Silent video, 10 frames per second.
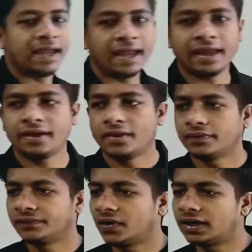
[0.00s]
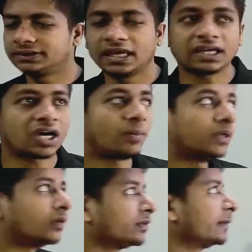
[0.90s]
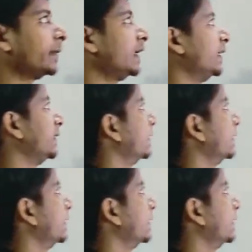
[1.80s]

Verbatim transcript: है वो आता है कॉमन नाउन के पहले